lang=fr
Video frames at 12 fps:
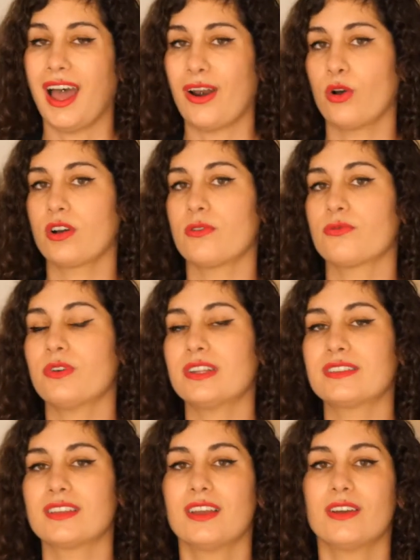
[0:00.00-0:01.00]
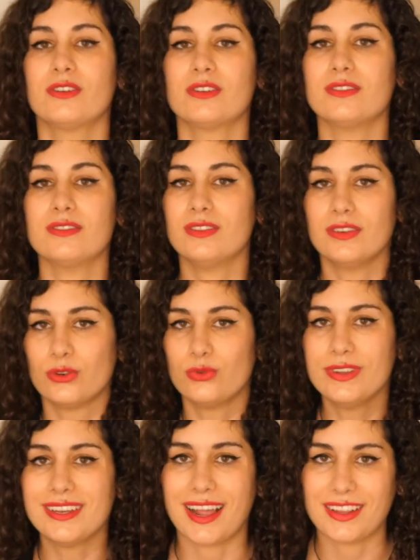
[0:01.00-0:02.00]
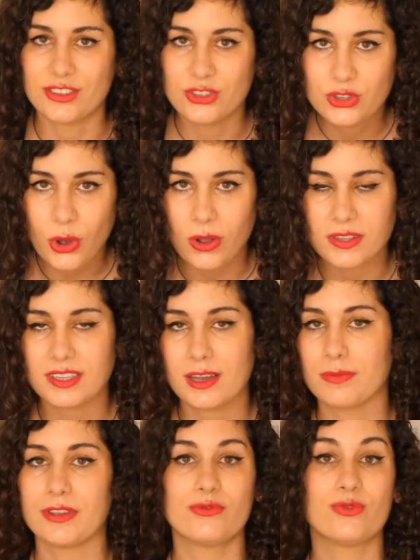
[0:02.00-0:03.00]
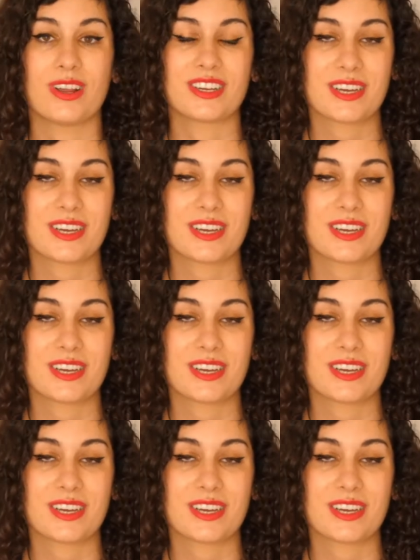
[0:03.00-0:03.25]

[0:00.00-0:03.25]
alors qu'en fait, lui, il adore ça, mais il vous l'a